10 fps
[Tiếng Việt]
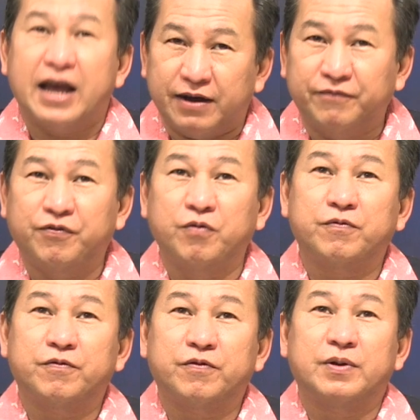hạnh
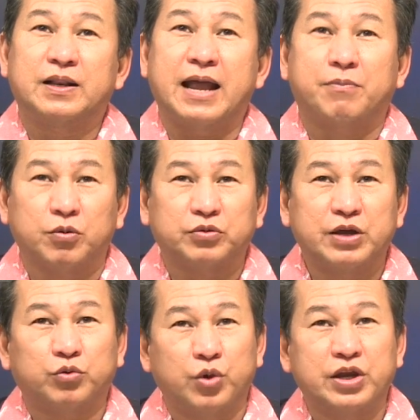phúc là mục
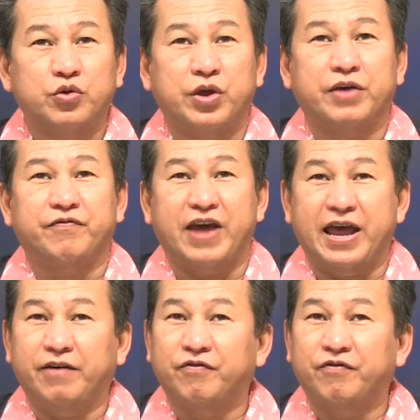tiêu tuyên truyền vẽ